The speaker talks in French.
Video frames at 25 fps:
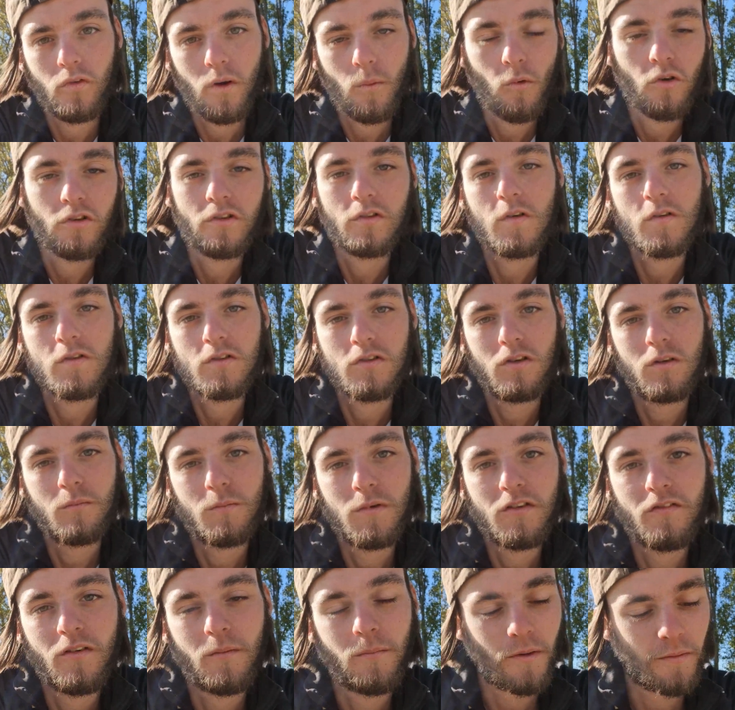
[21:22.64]
On va manger
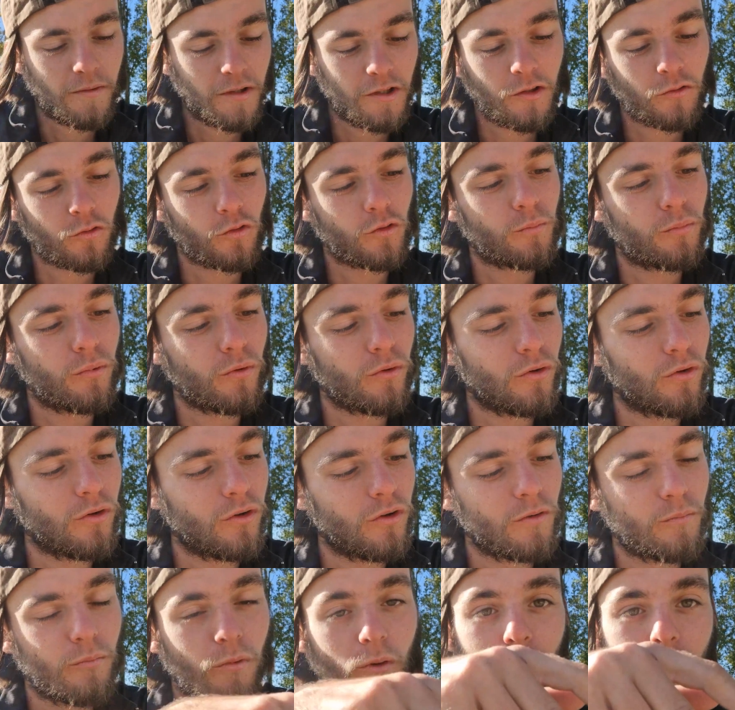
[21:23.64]
ensemble et il va me ramener des trucs pour,
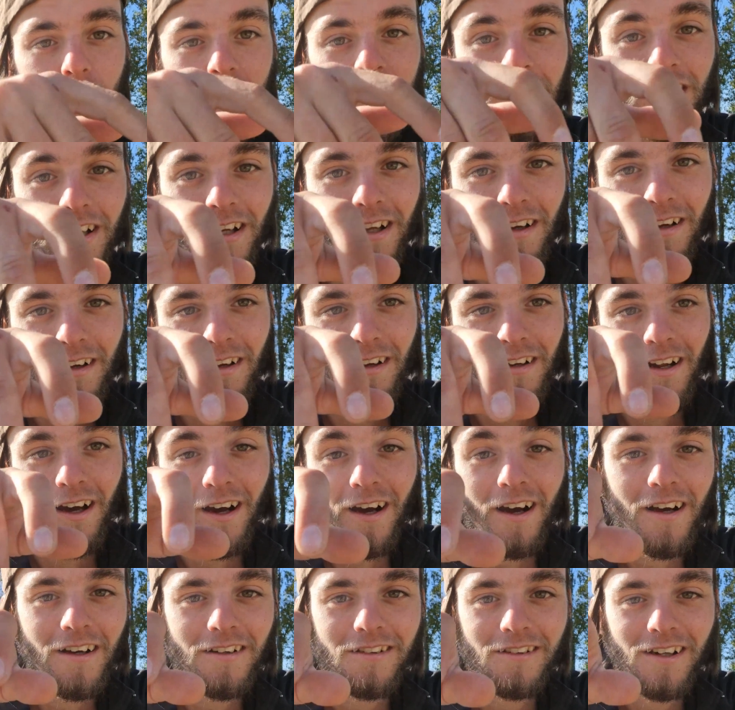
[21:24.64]
euh, pour pas que j'ai la,
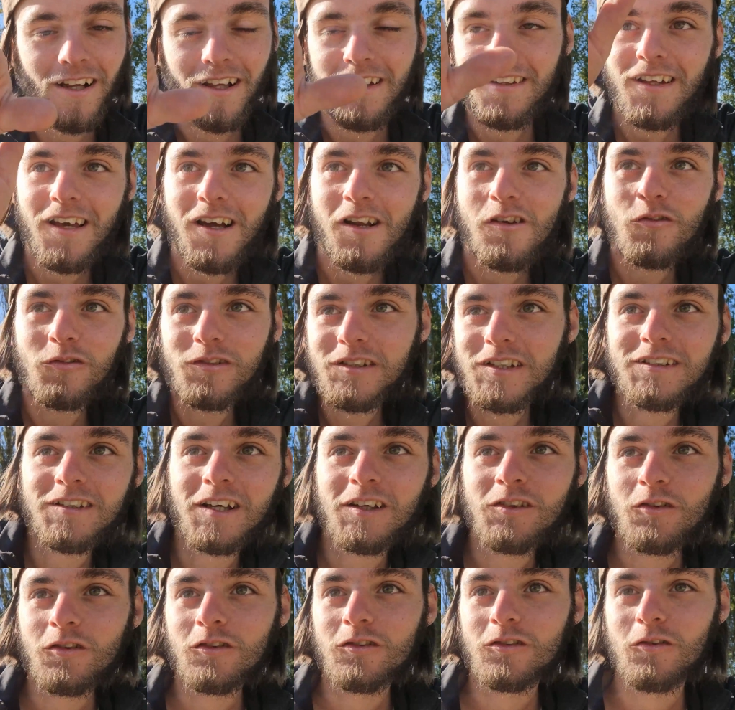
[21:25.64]
rage, la gale, le
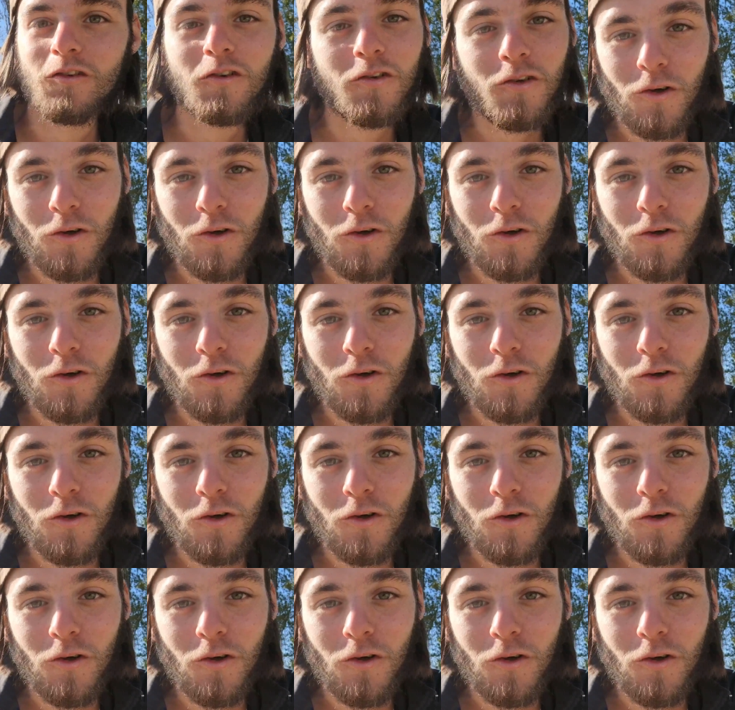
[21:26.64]
tétanos, le